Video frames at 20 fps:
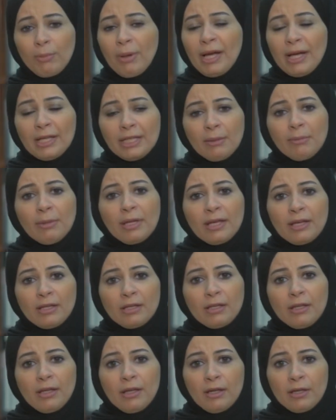ما كان يملك
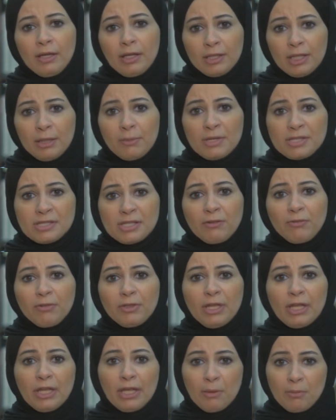انه يعطيه مصرف
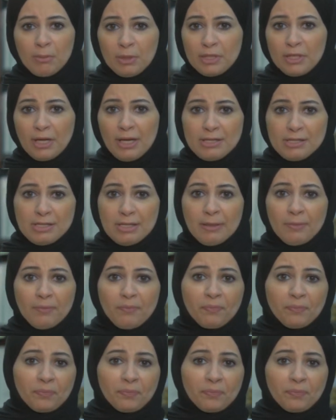انه يكمل دراسته